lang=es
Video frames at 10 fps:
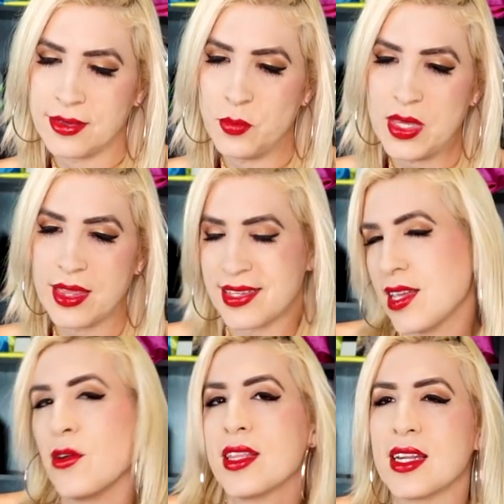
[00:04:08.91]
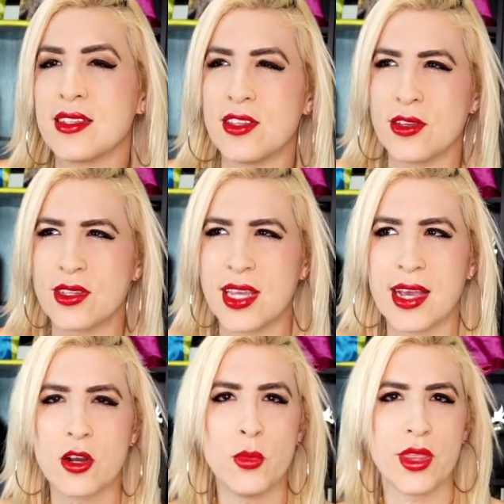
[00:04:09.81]
mi deseo de transición
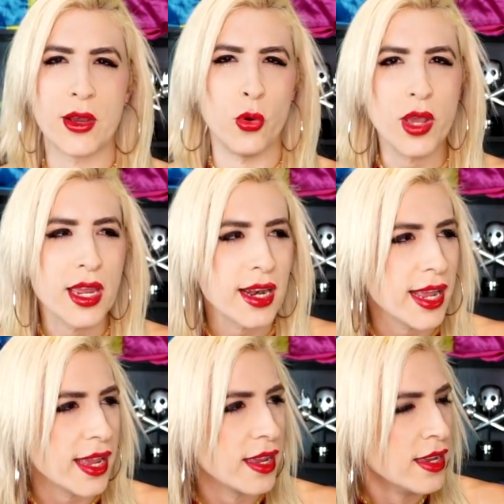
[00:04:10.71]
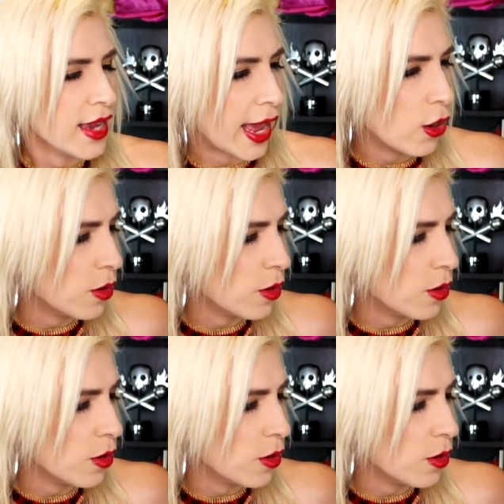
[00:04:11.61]
sea como de huirle al